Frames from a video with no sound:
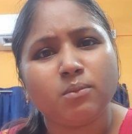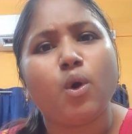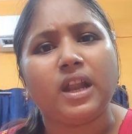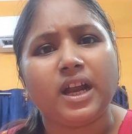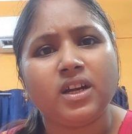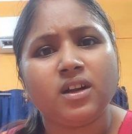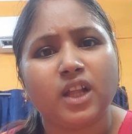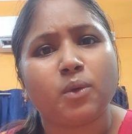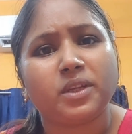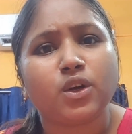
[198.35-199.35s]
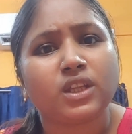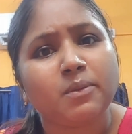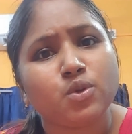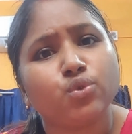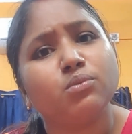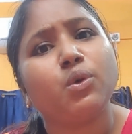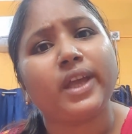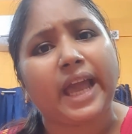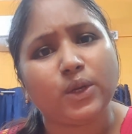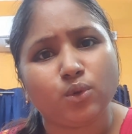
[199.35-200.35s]
বলার তোমাদের কথা আমি শুনবই
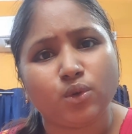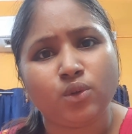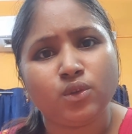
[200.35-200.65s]
কেন গো